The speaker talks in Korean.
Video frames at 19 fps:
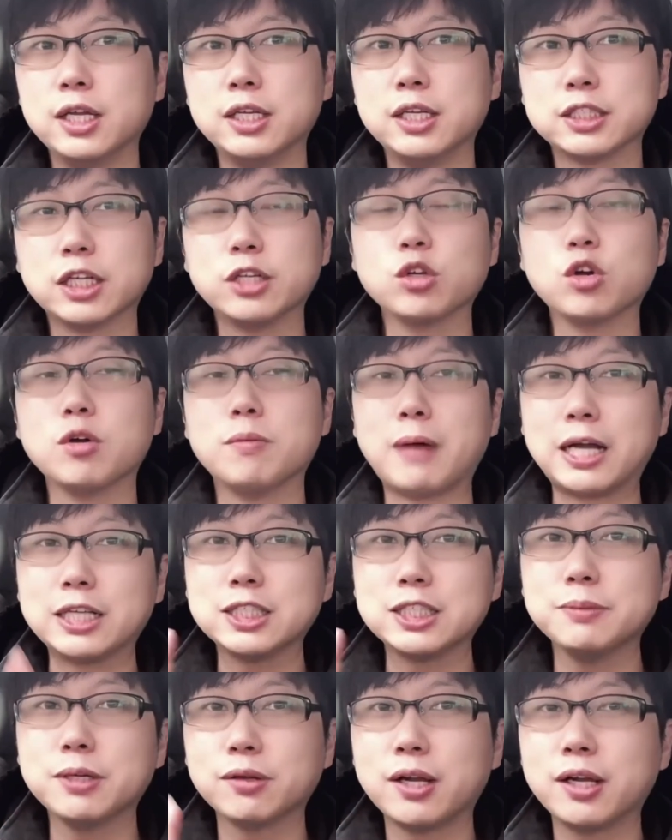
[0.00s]
자 그리고
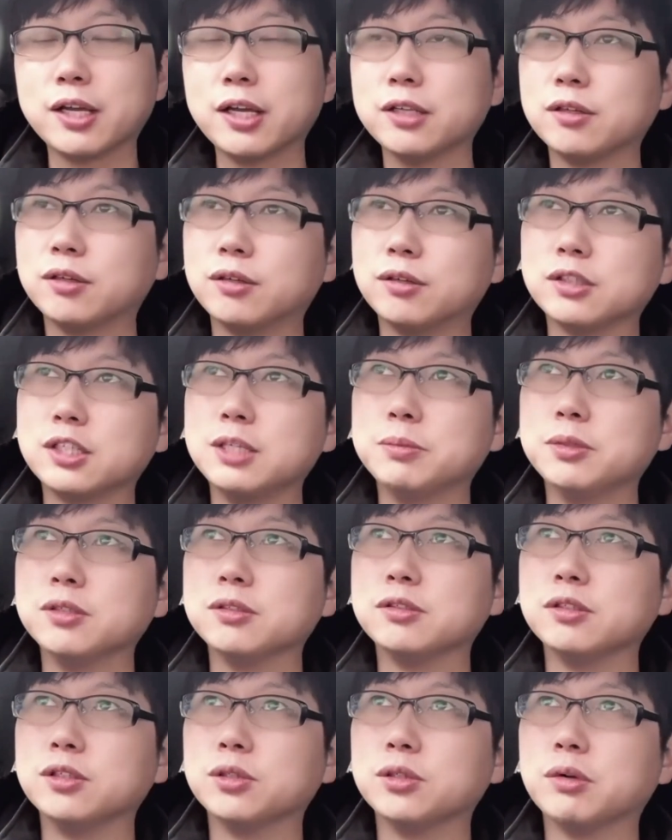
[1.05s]
마지막으로 한 개 더 팁을
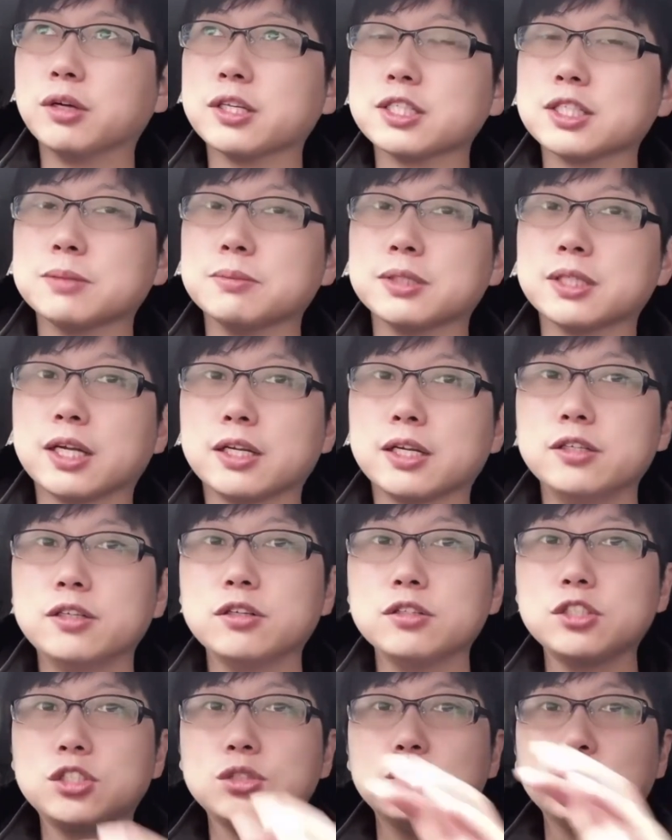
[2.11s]
드리도록 하겠습니다. 이런
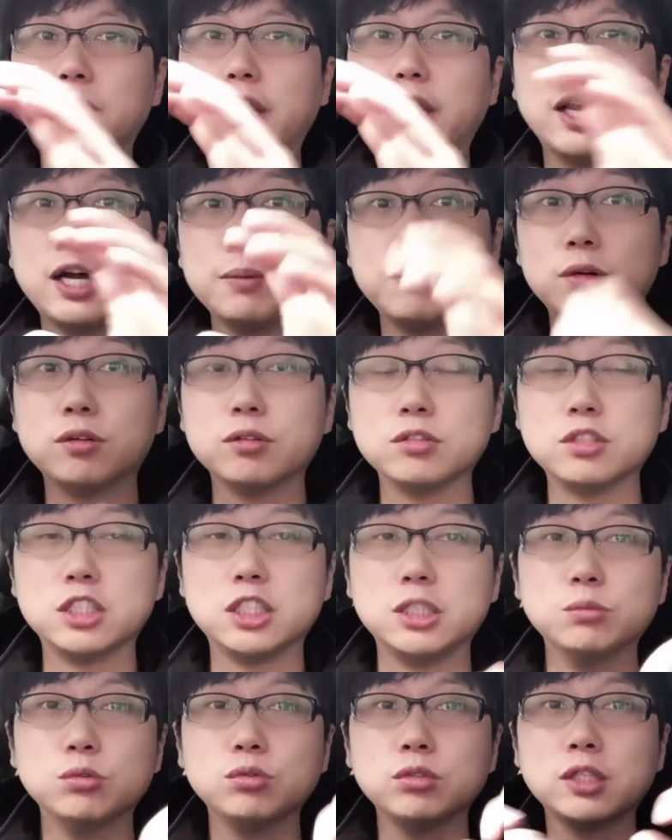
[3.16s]
식으로 내가 뭐
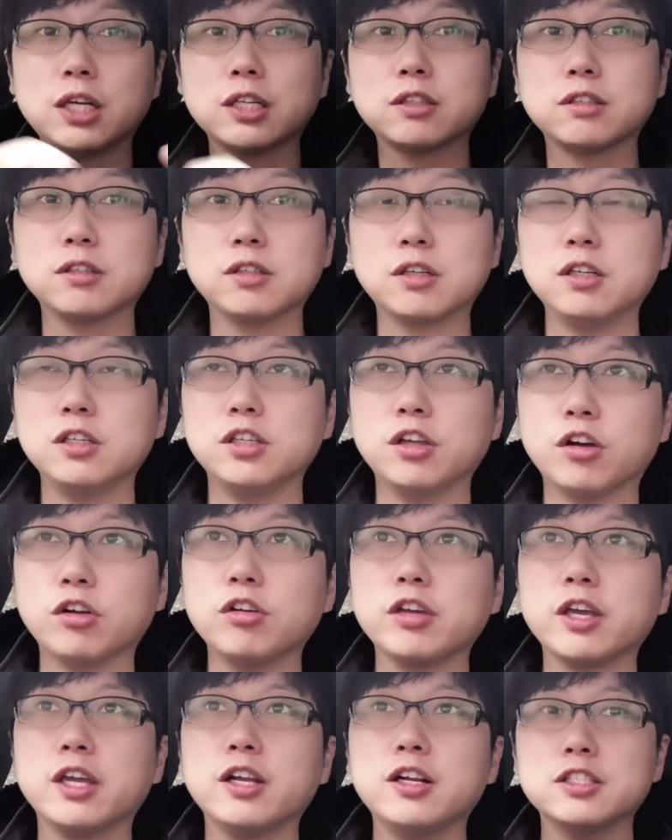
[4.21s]
지문 같은 걸 여러
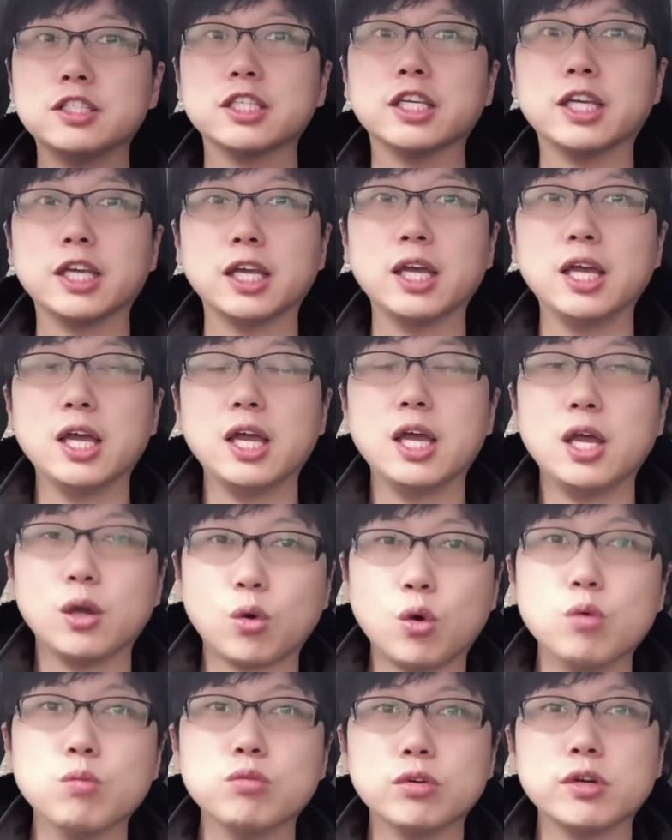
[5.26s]
개를 이제
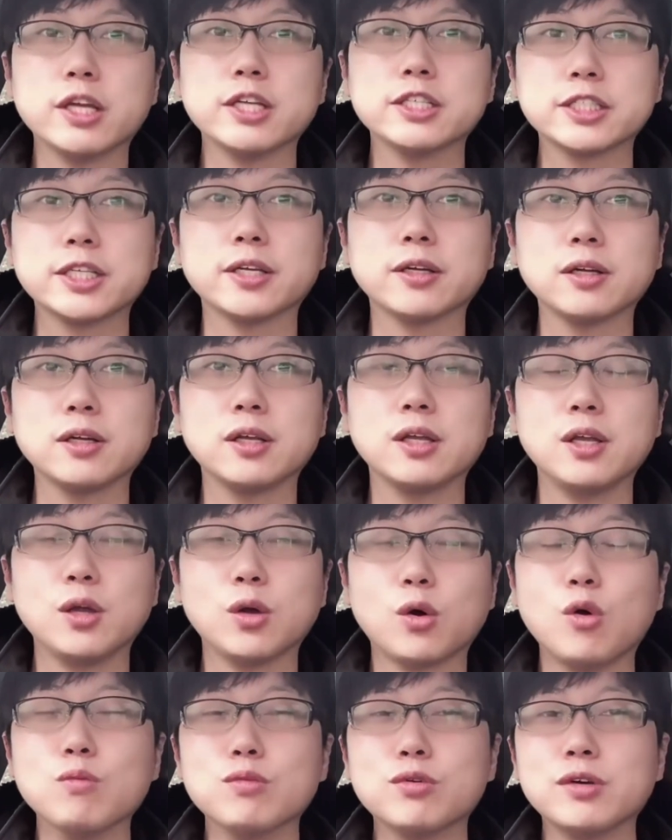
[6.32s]
공부를 했어요.
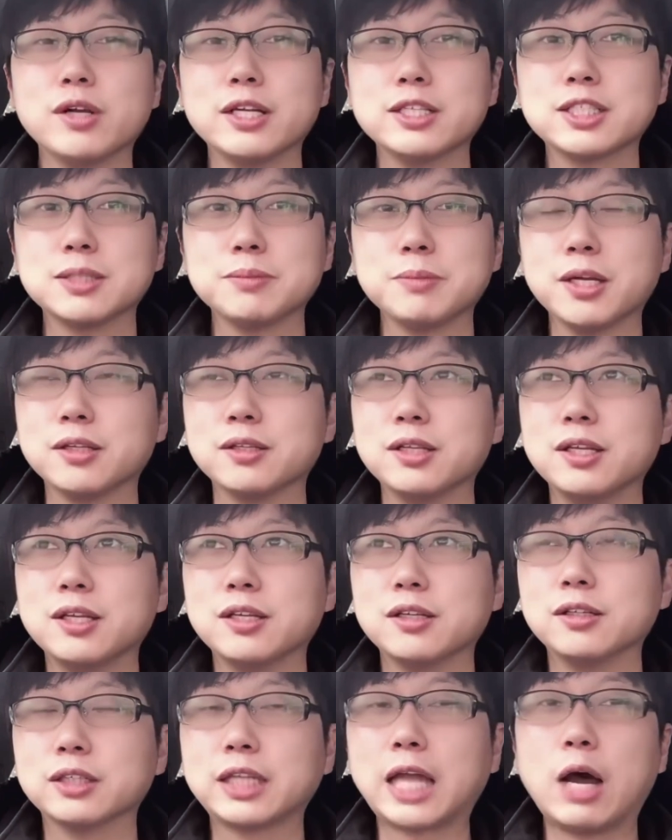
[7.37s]
공부를 했으면
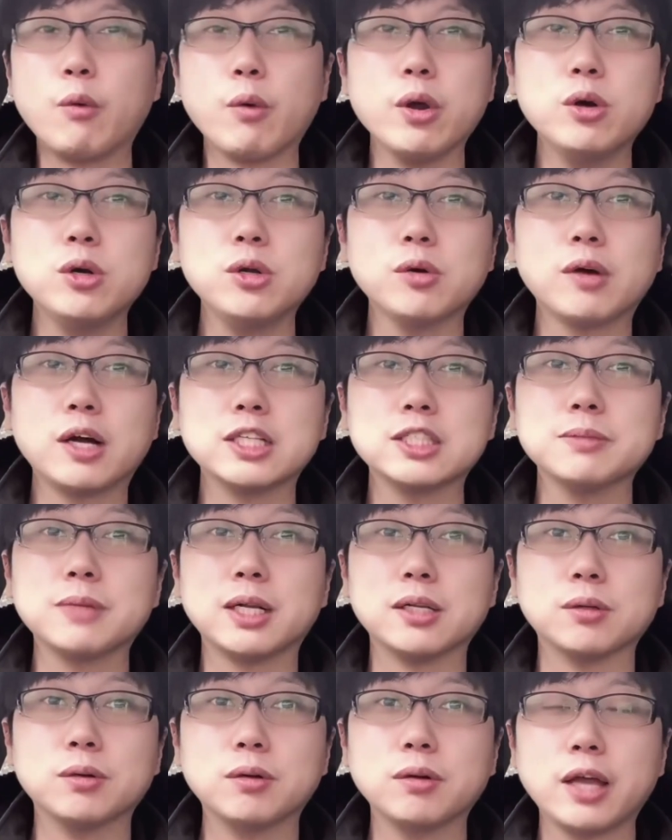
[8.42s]
그걸 다 외우려고 하지
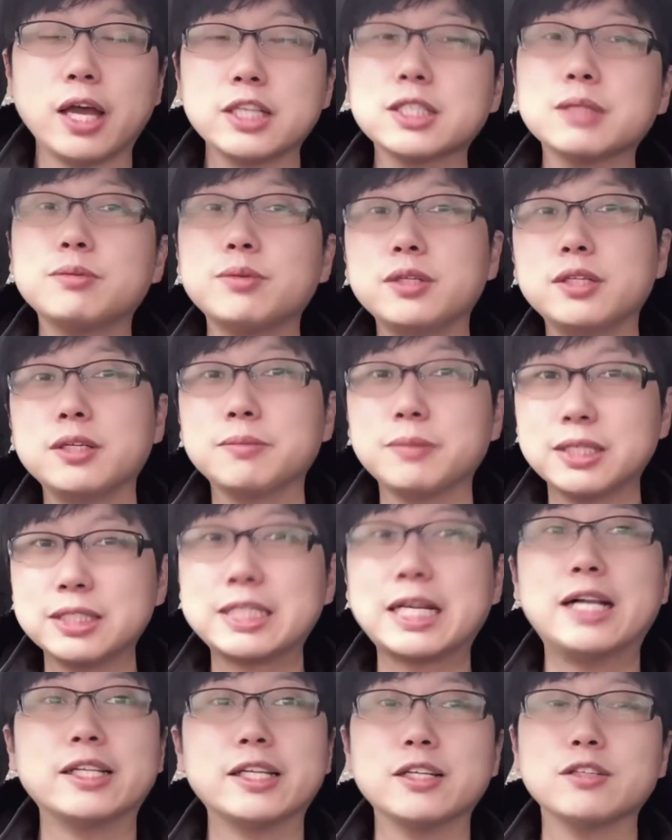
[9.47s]
말고 해설 리딩만
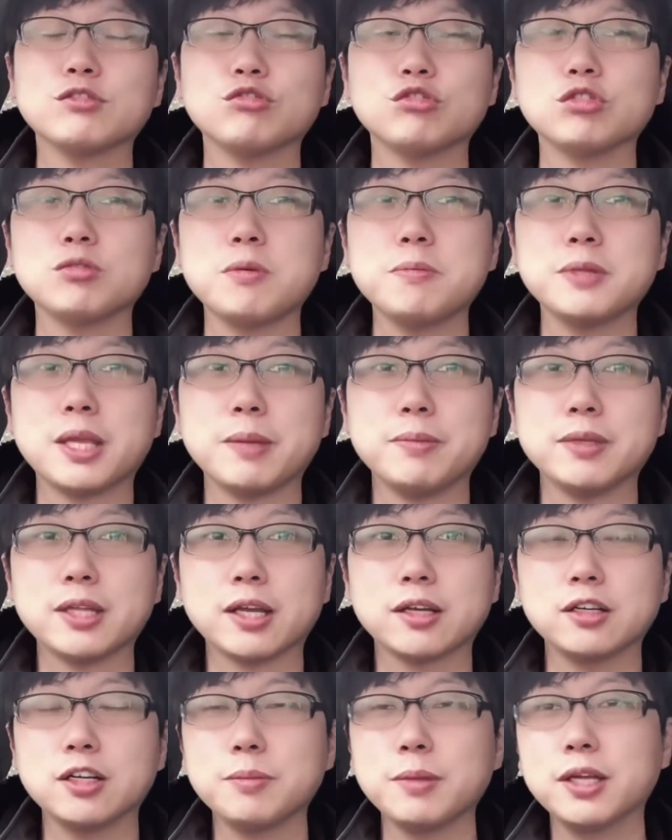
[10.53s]
잘 되는 수준이면 됩니다.
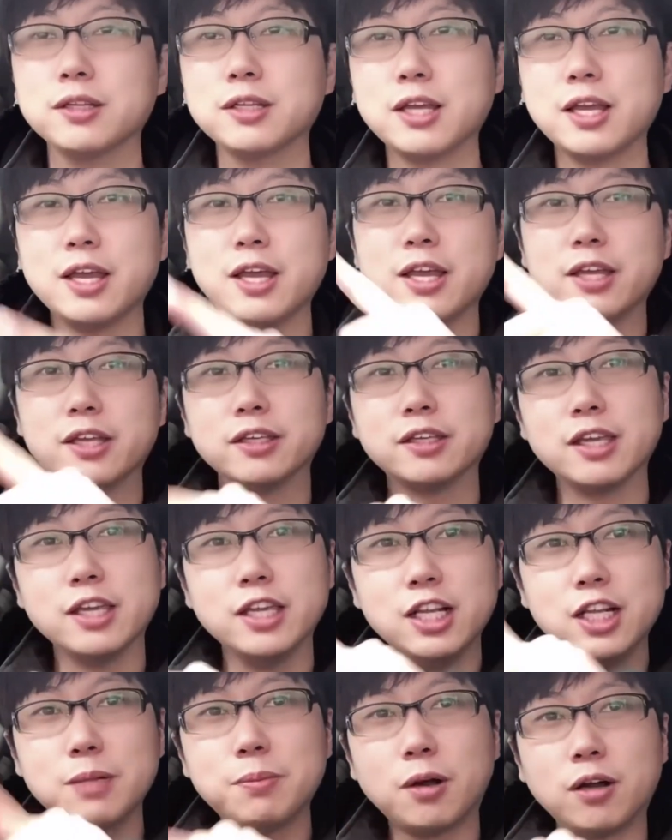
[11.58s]
그러면 이게
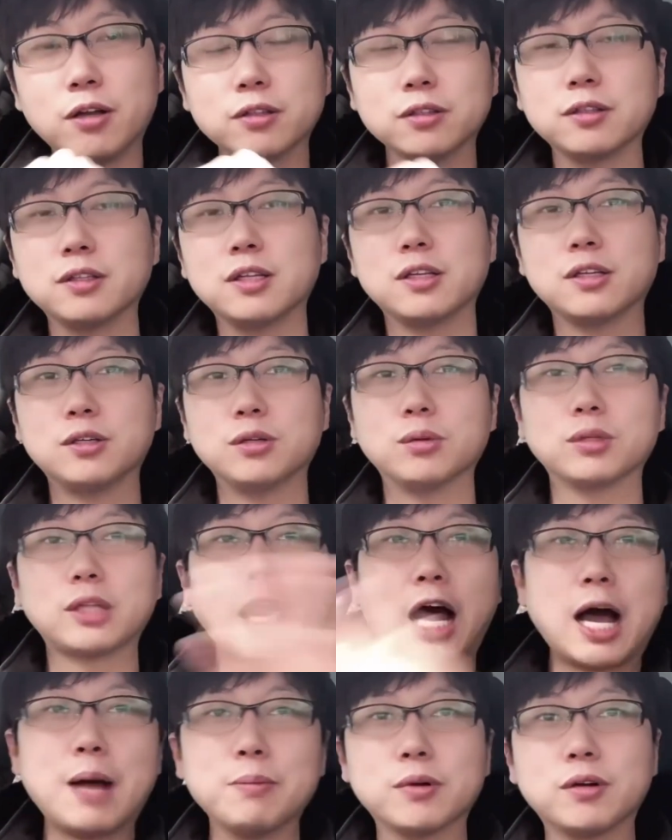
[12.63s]
1번 그리고
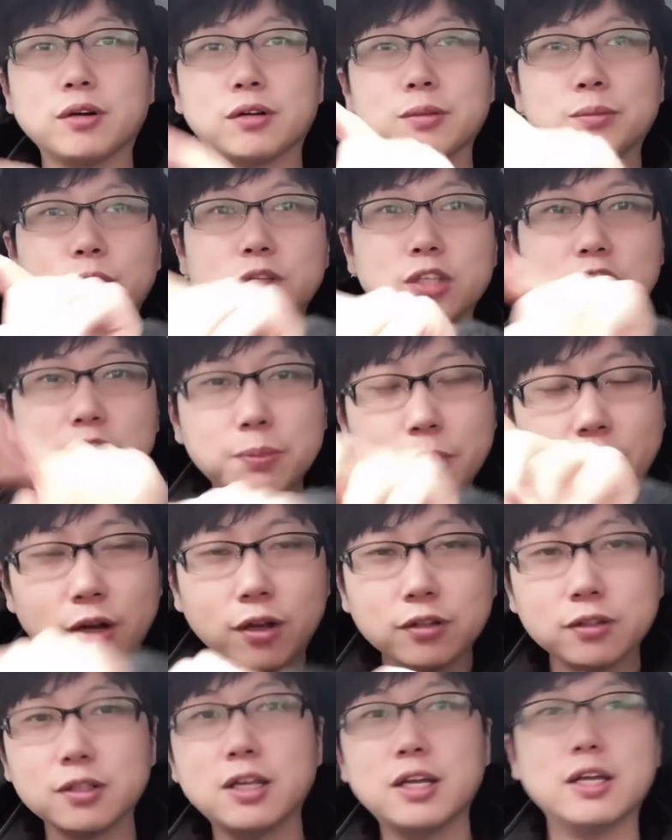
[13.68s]
다음 거는 뭐
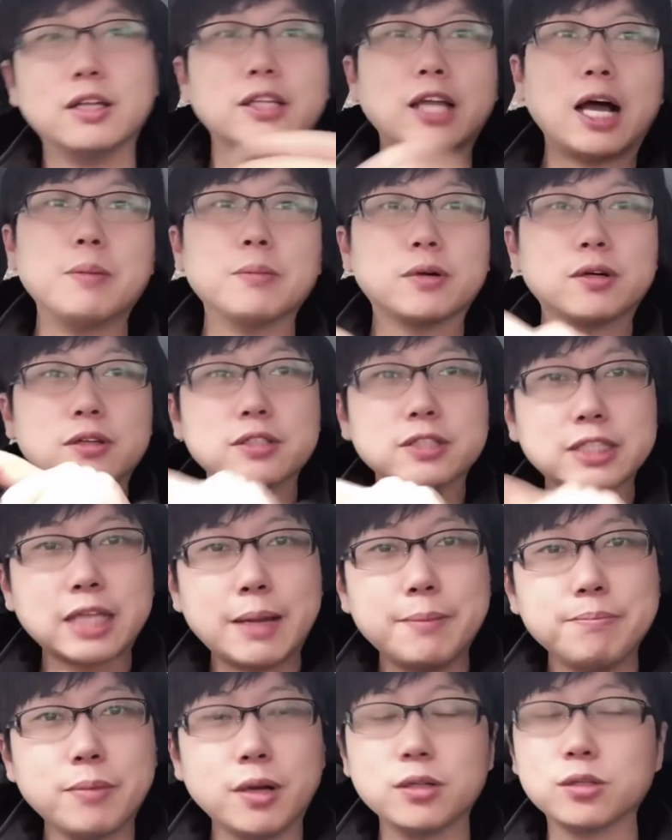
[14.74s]
2번 다음 거는
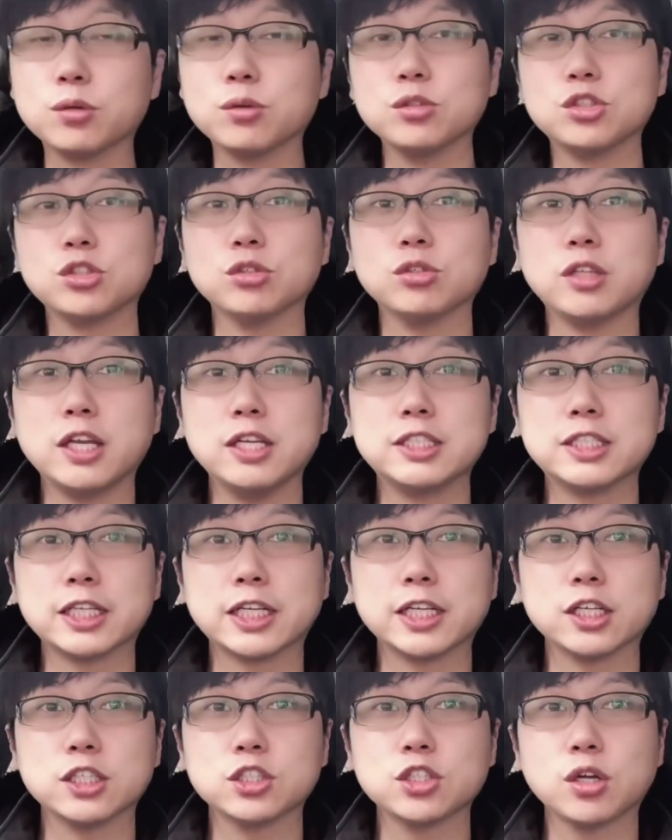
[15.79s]
3번 이런 식으로 돼
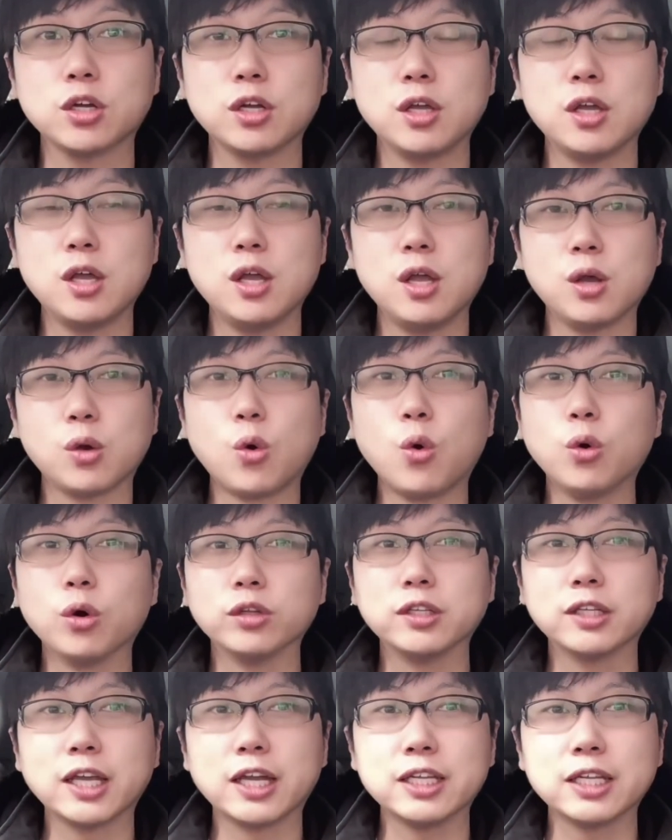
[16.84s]
있잖아요. 그죠? 그걸
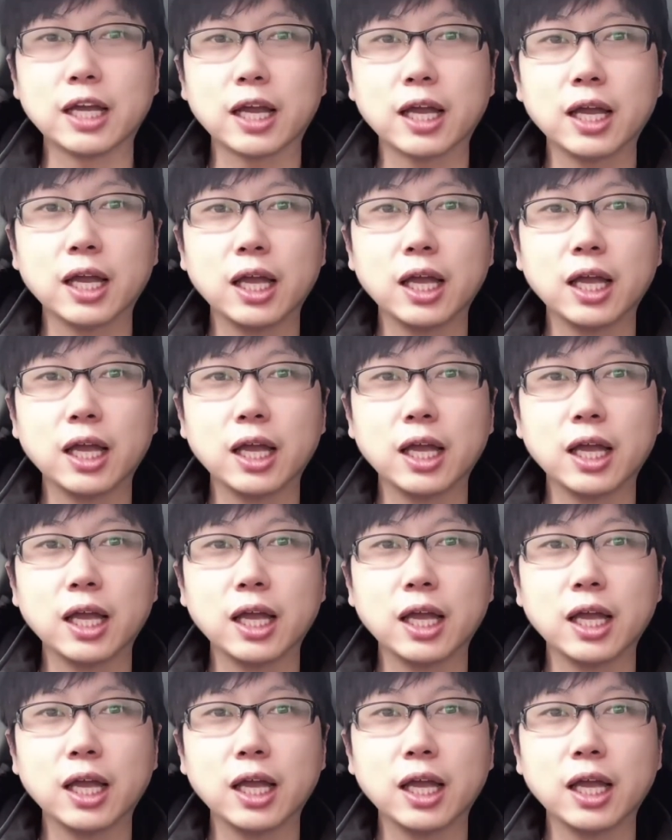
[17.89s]
어떻게 하느냐